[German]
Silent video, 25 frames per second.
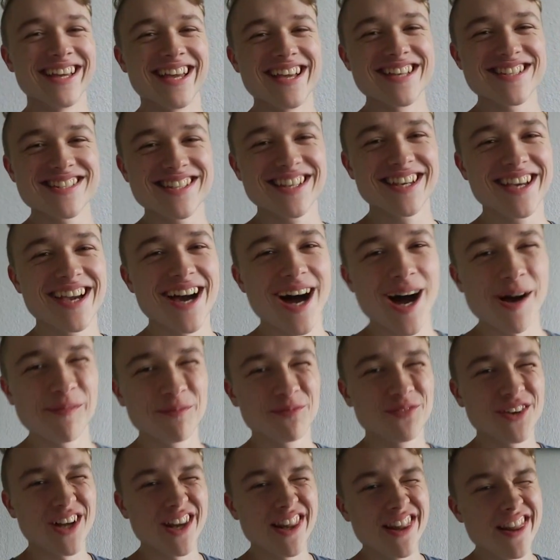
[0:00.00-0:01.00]
der gestrige
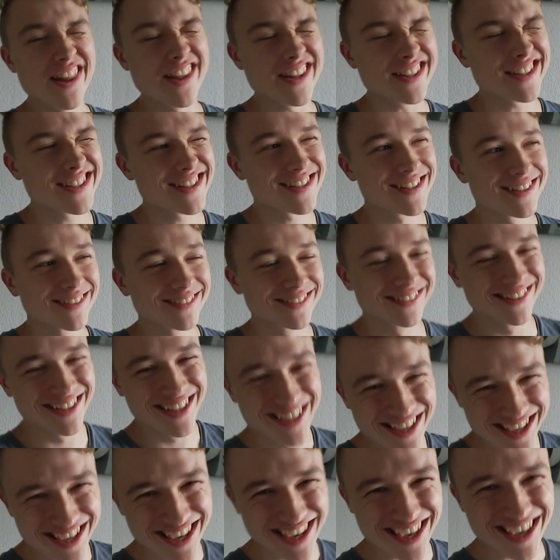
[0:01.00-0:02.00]
Abend war lit.
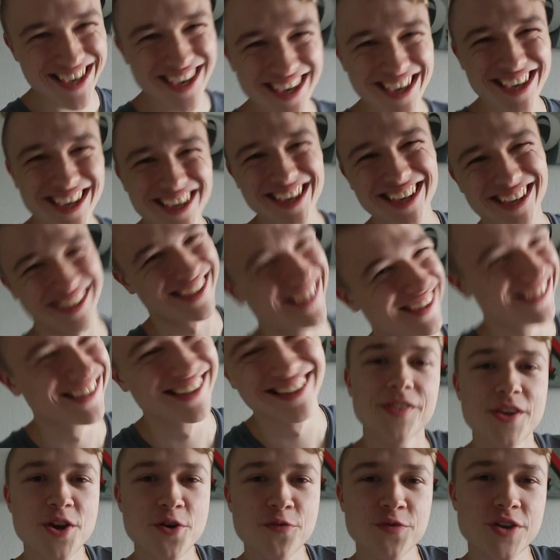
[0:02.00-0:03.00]

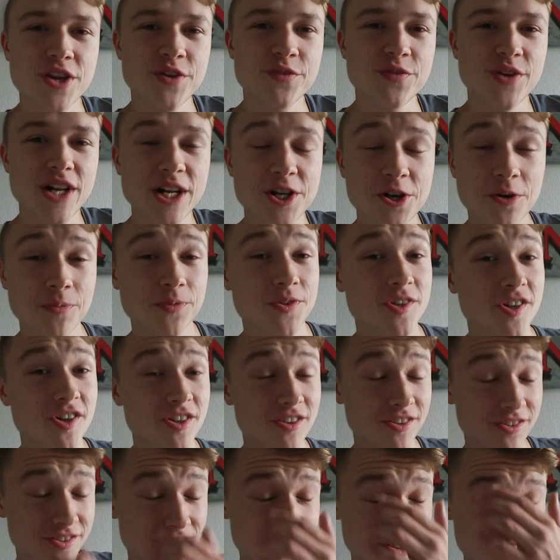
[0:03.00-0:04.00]
Ne, auf jeden Fall kommt
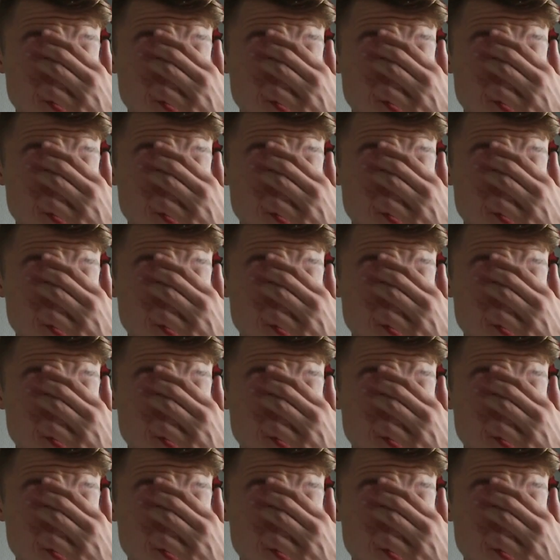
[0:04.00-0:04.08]
heute ein